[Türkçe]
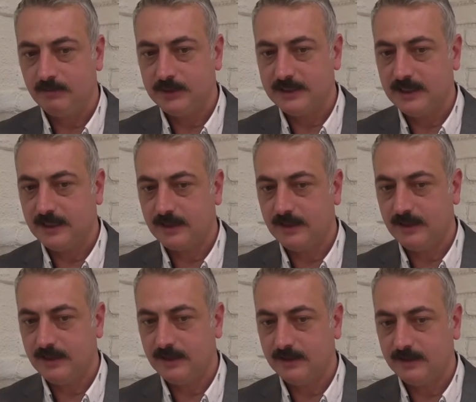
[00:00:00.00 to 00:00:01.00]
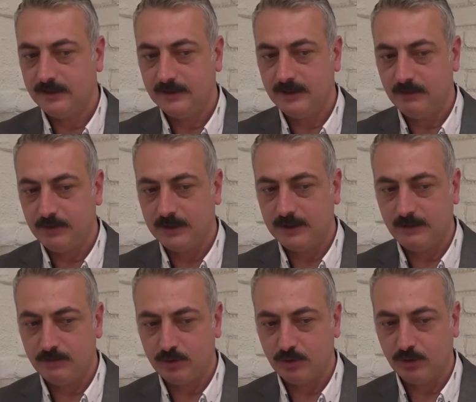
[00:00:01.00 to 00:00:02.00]
bizler yine e, deminki
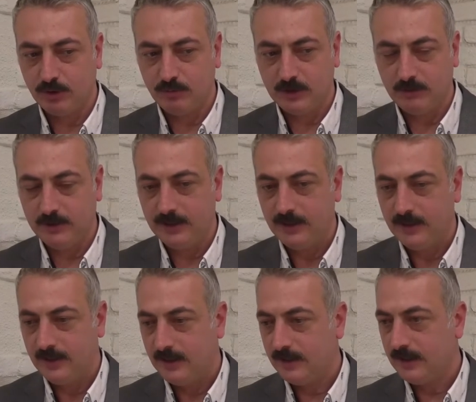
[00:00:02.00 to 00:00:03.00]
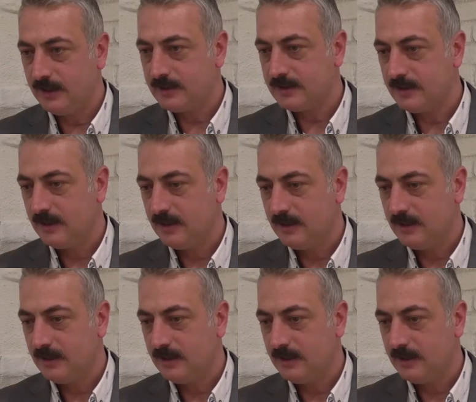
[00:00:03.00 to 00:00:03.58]
demiş olduğum gibi adayız.